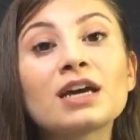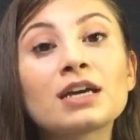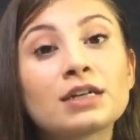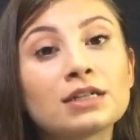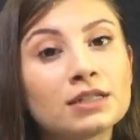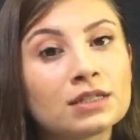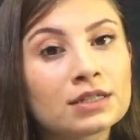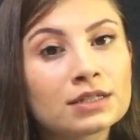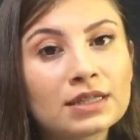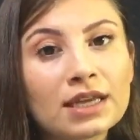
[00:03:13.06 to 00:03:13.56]

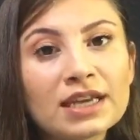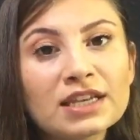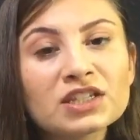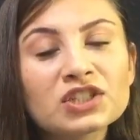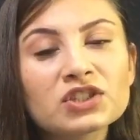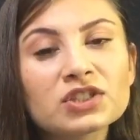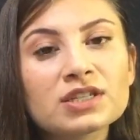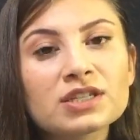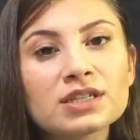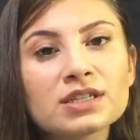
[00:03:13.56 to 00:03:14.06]
Kılık
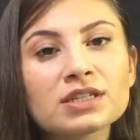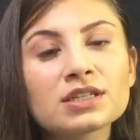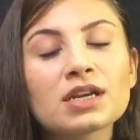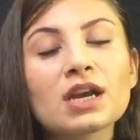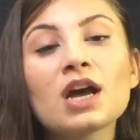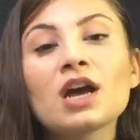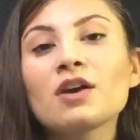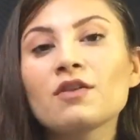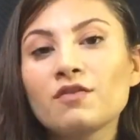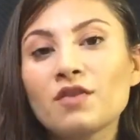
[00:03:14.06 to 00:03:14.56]
değiştirir,
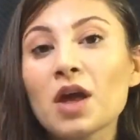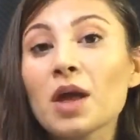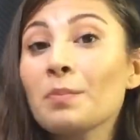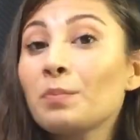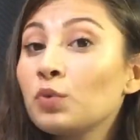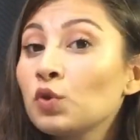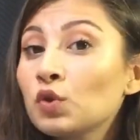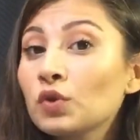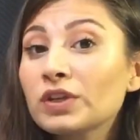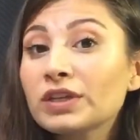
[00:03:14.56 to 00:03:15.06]
ve
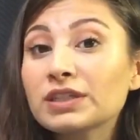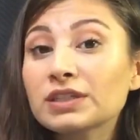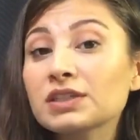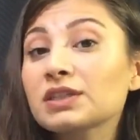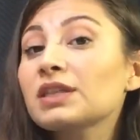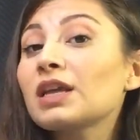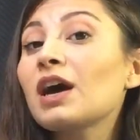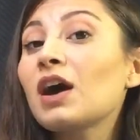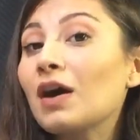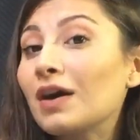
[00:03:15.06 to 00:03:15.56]

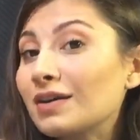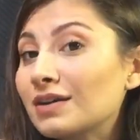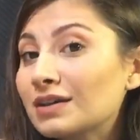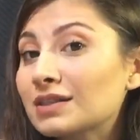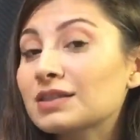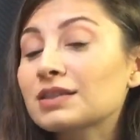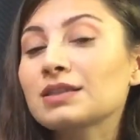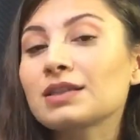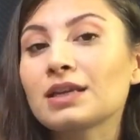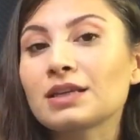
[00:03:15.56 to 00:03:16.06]
bunların
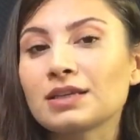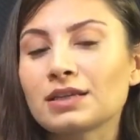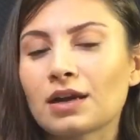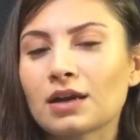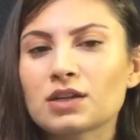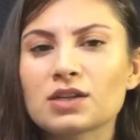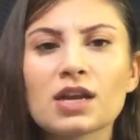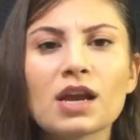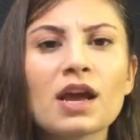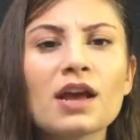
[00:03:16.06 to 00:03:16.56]
arasına
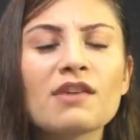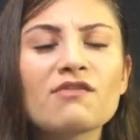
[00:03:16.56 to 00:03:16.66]
girer.